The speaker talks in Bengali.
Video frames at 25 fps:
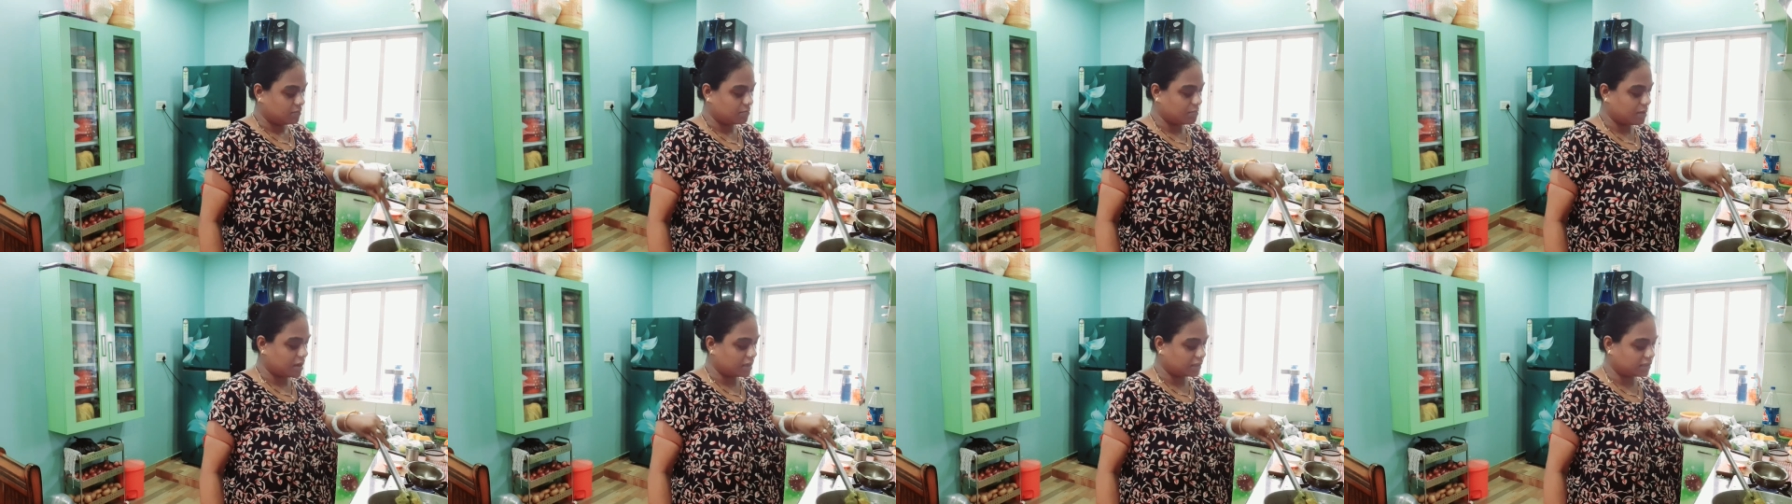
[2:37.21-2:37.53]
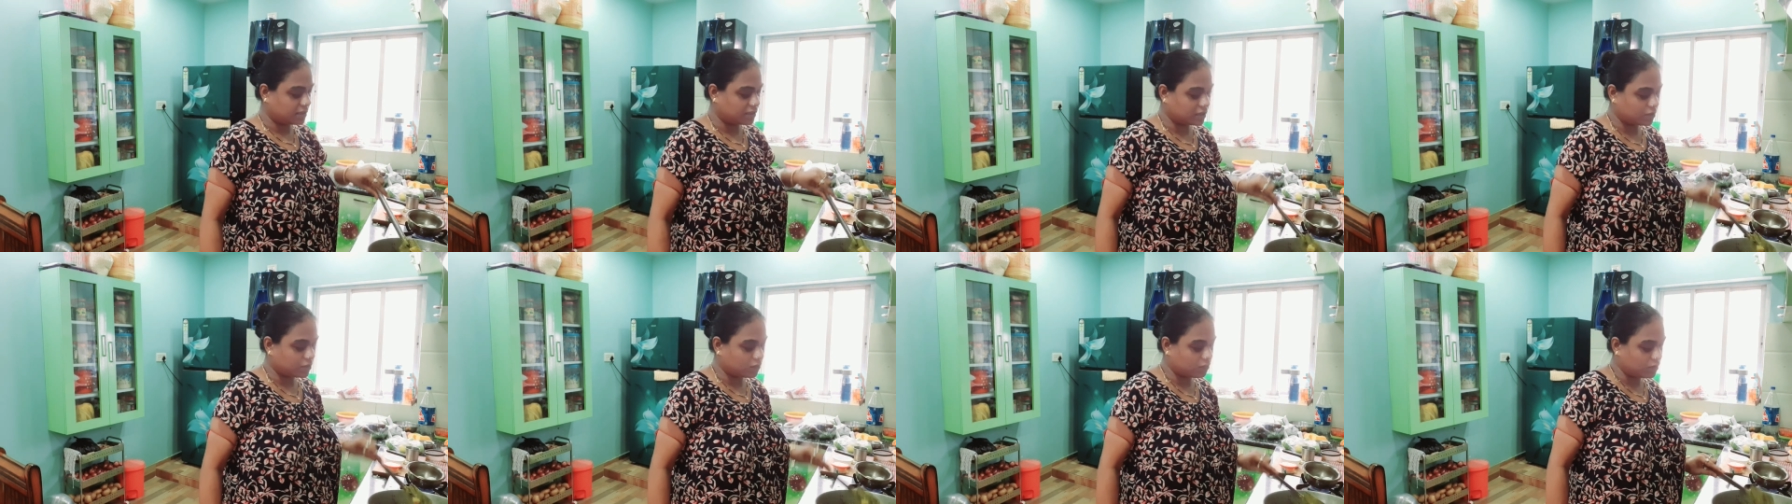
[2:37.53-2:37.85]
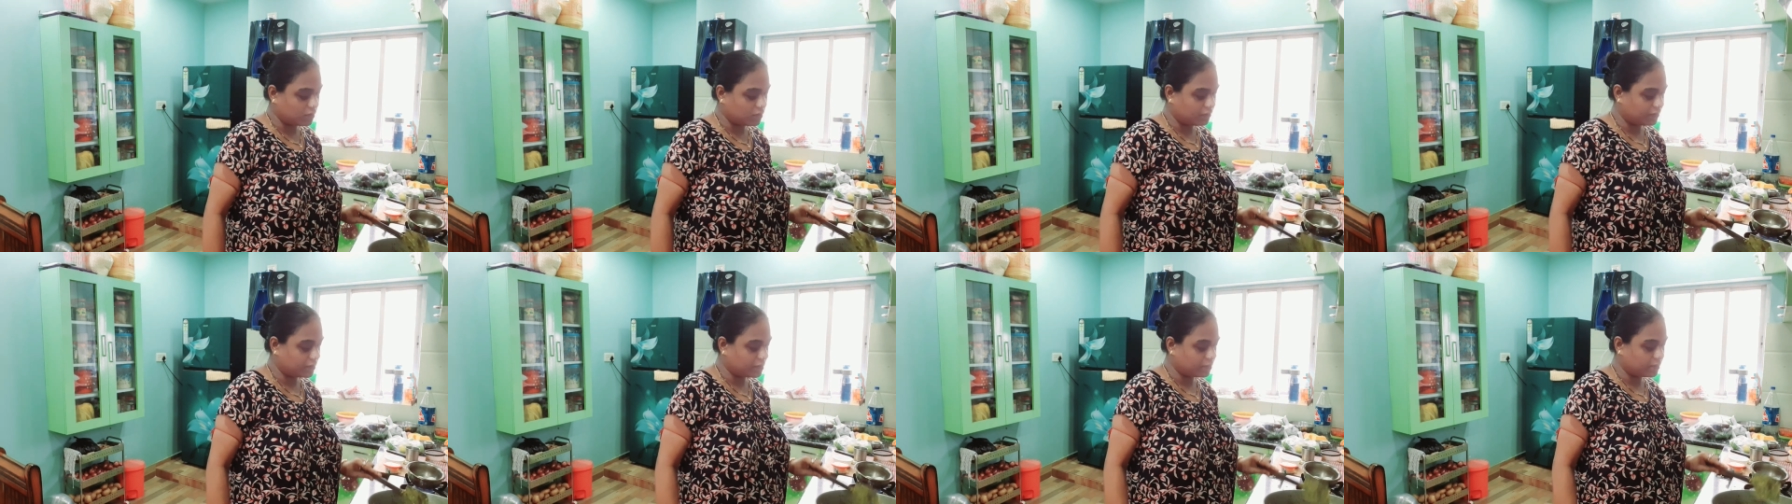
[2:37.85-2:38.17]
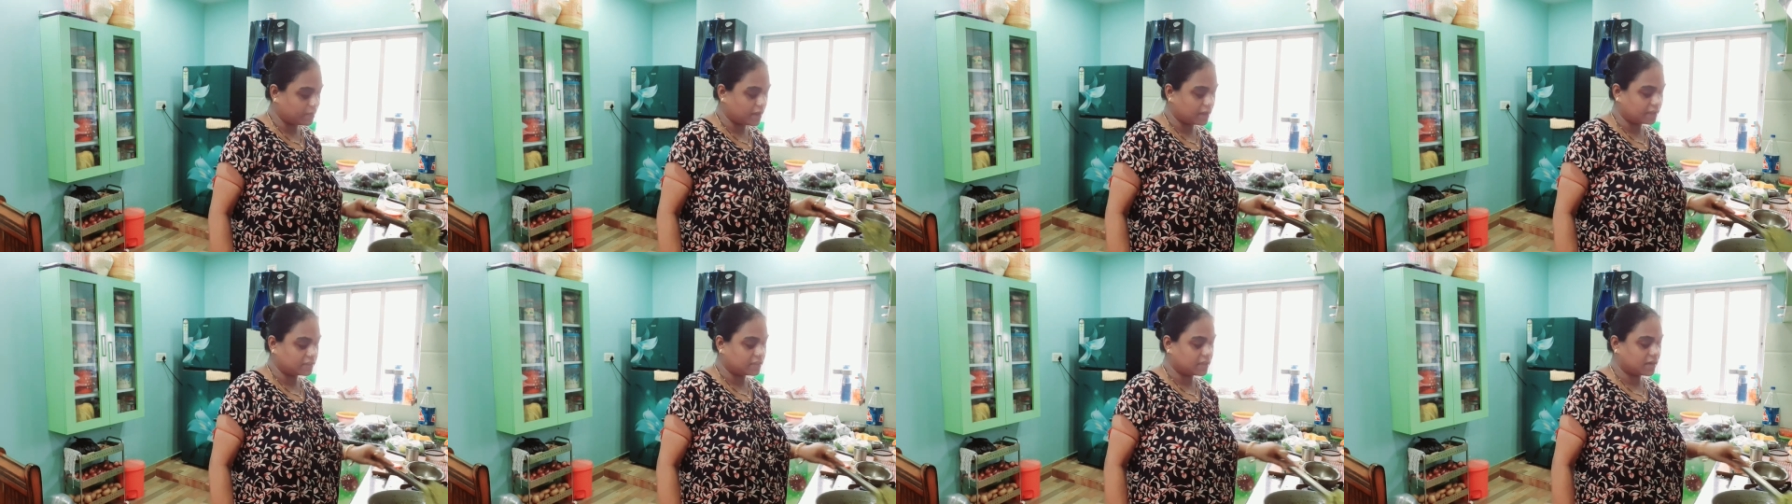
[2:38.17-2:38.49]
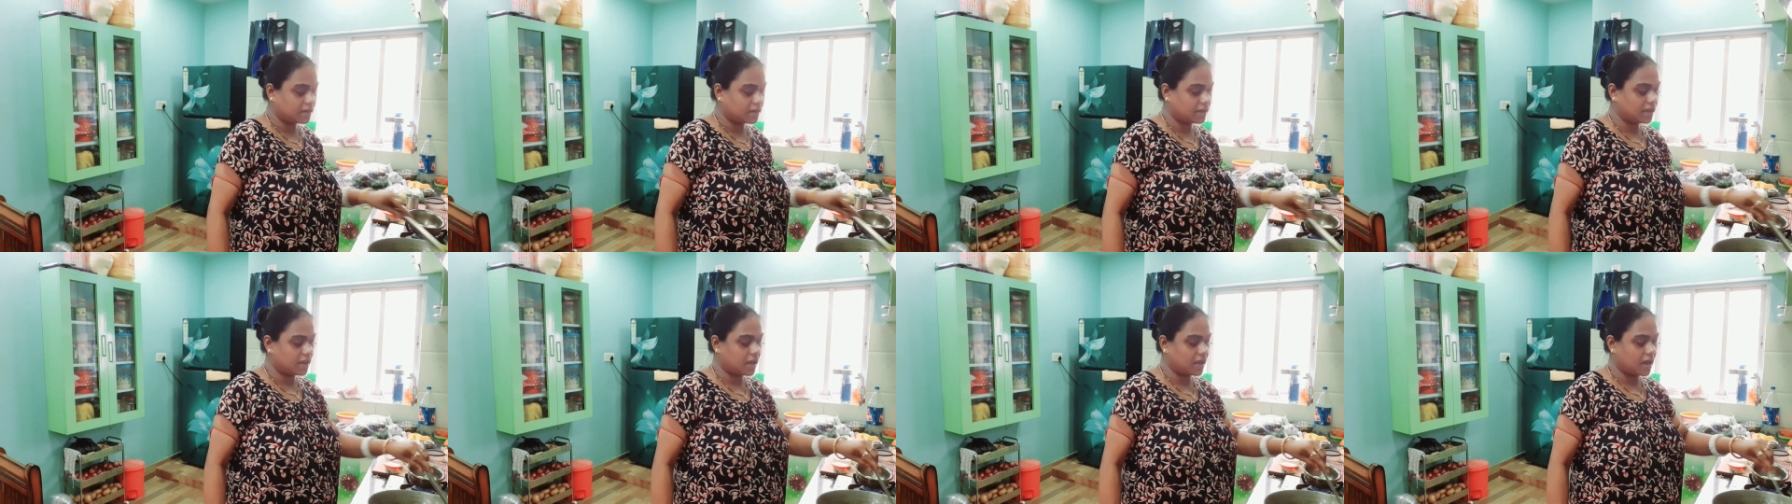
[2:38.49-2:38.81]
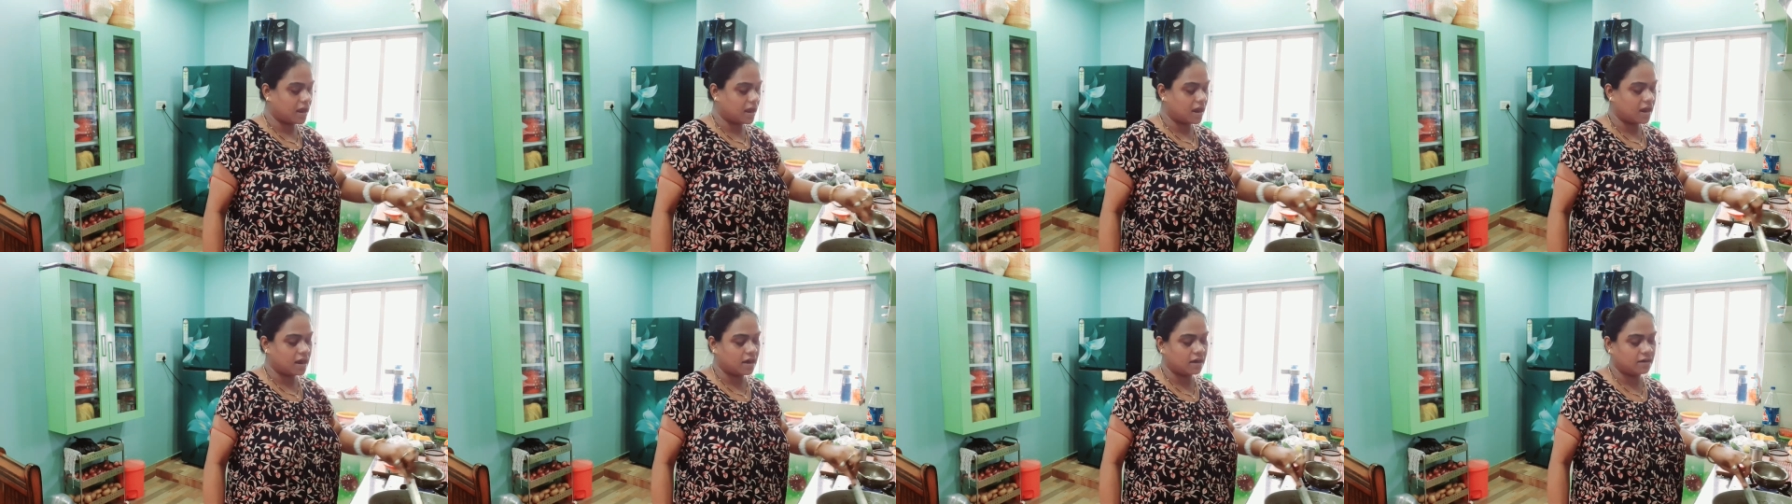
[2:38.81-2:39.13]
মাছটা করে ফেলবো এক ধারে
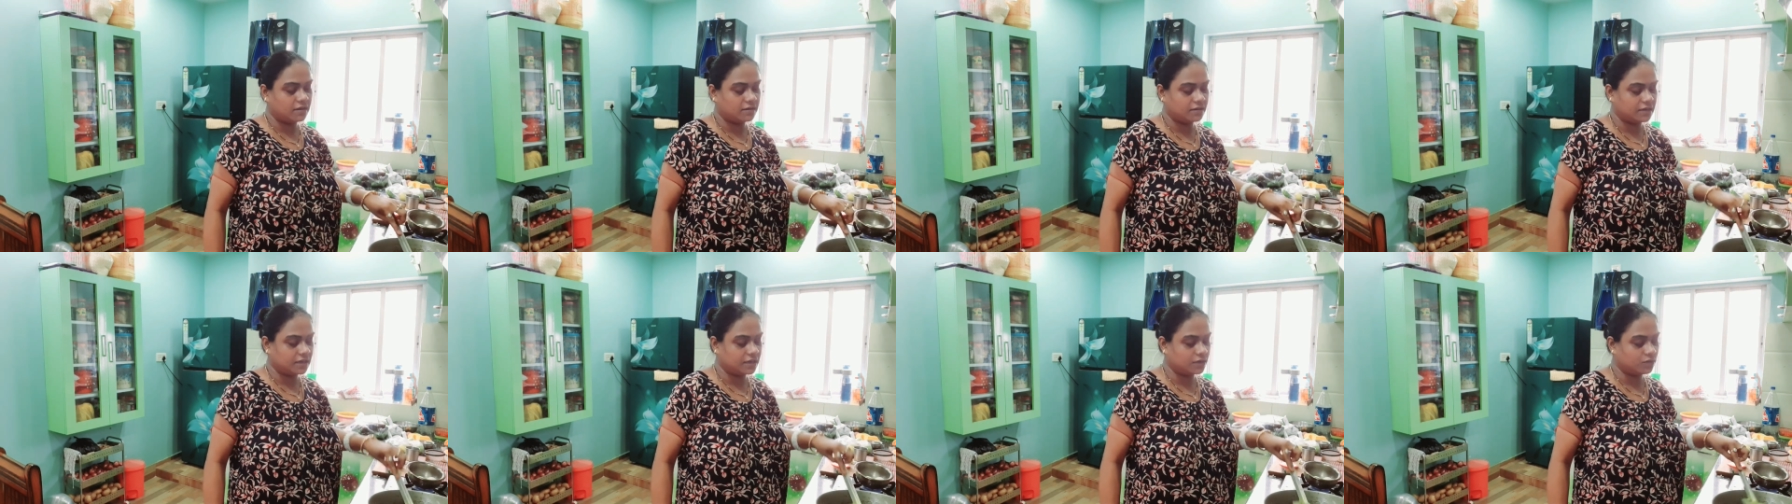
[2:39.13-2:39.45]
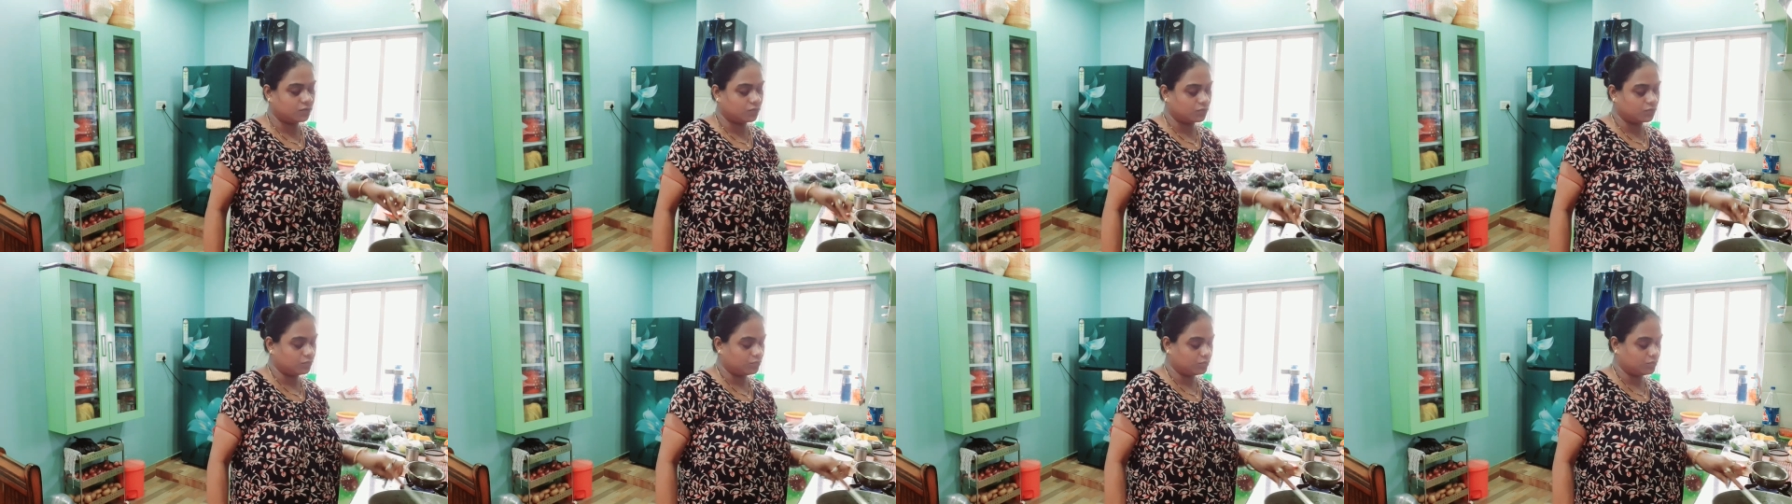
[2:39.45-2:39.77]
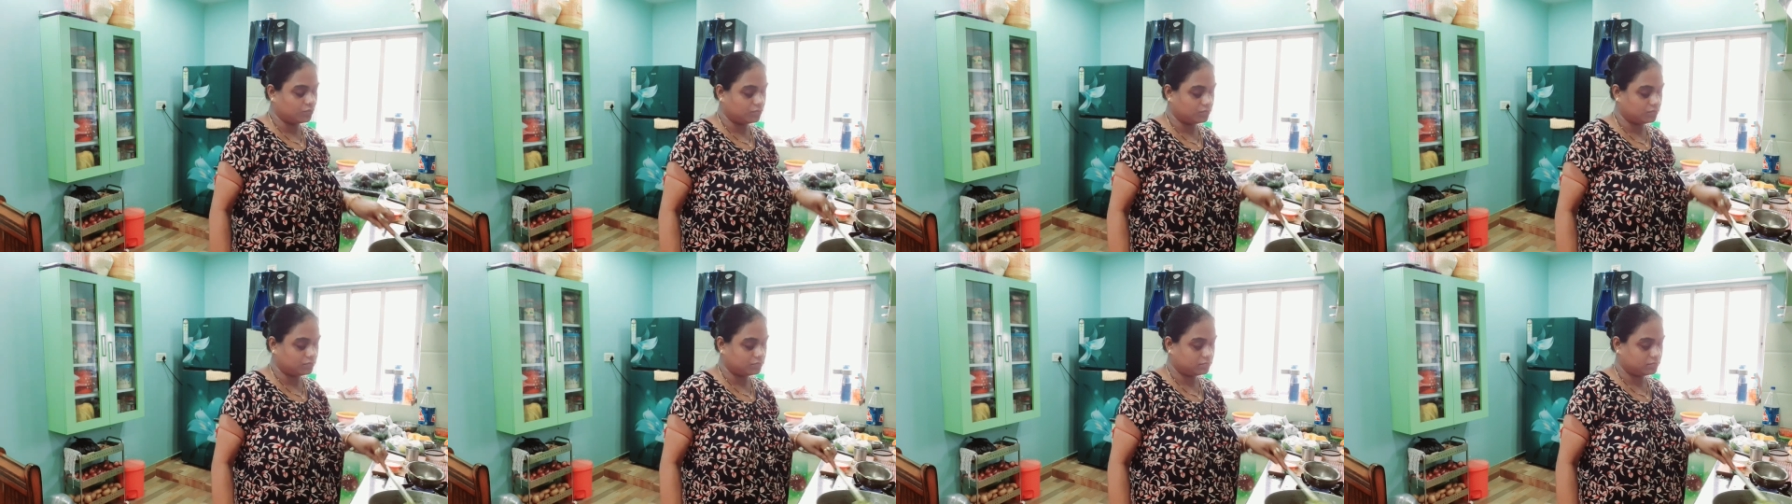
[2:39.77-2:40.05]
আর এ করবো